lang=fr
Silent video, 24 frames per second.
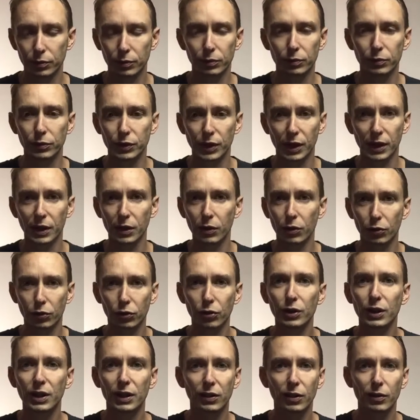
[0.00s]
vous allez le
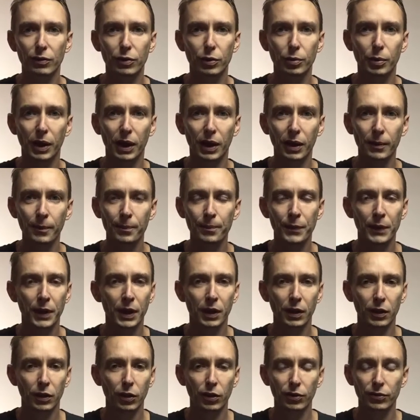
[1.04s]
tenir dans vos bras,
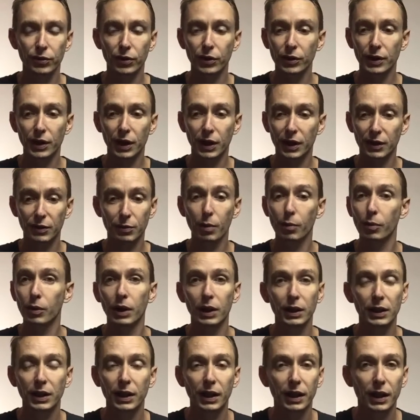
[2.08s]
l'enfant, il n'y a qu'à ce
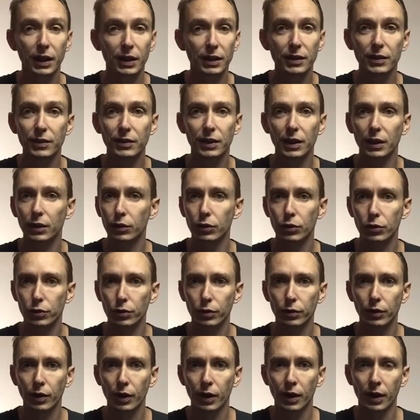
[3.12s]
moment-là qu'il réalise quelque
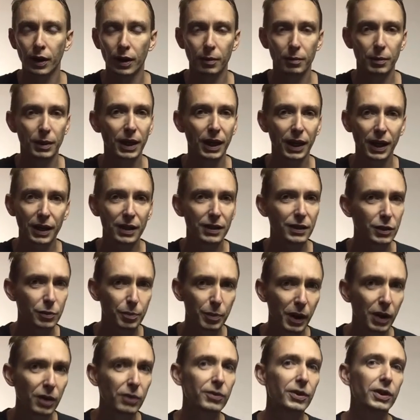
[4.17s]
chose. Il ne réalise
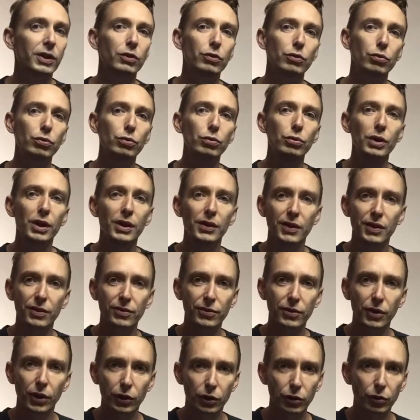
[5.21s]
pas en fait tous les
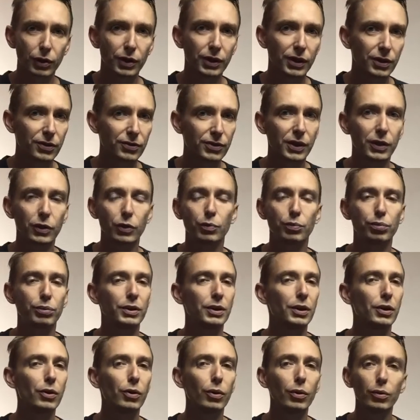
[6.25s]
efforts qui ont été faits depuis
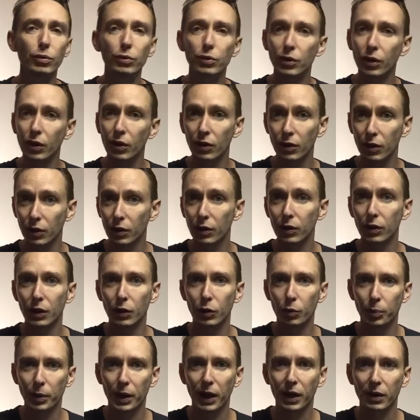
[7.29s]
longtemps
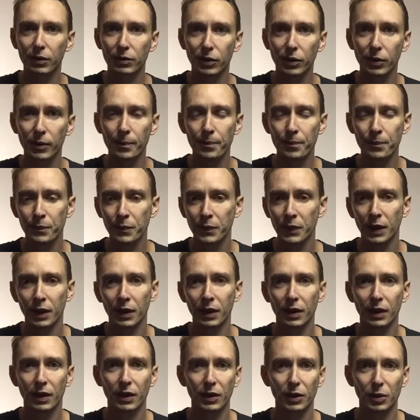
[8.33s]
auparavant
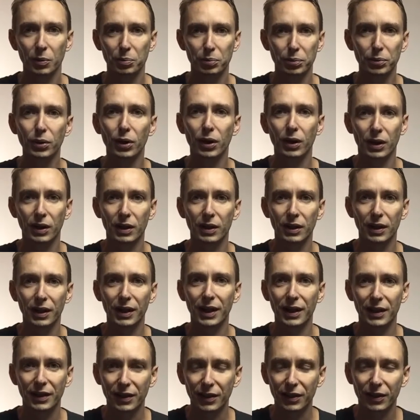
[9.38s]
euh, pour
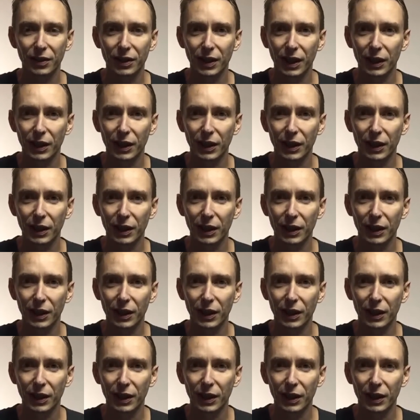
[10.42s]
être euh,